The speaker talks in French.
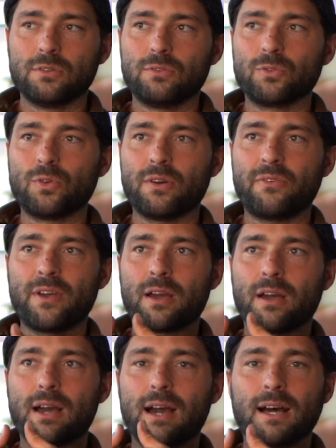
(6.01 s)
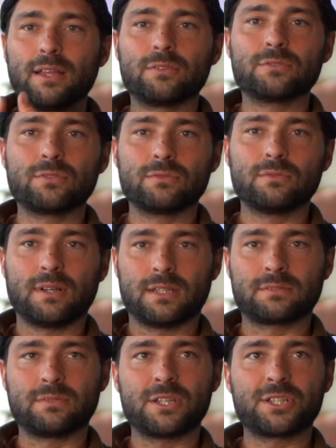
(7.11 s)
on doit faire attention à
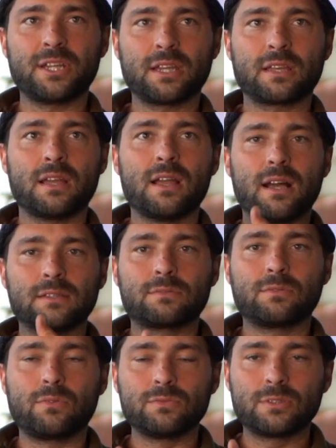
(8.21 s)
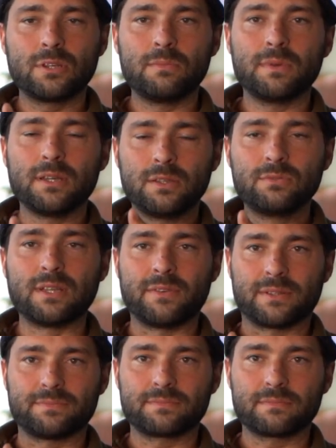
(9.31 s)
ce qu'on achète, à ce qu'on consomme et d'où ça vient
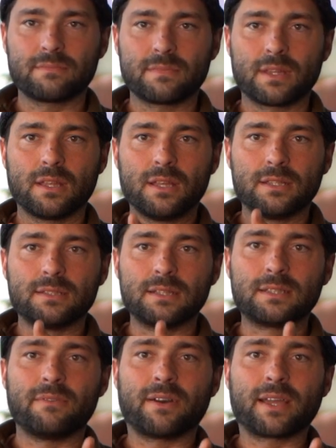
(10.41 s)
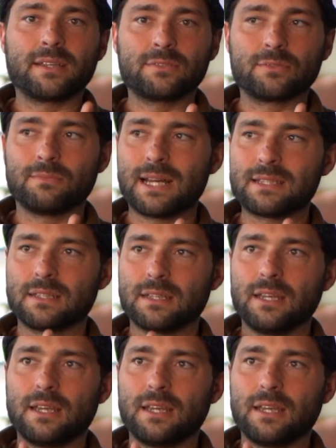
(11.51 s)
Ça, c'est la vraie question de base.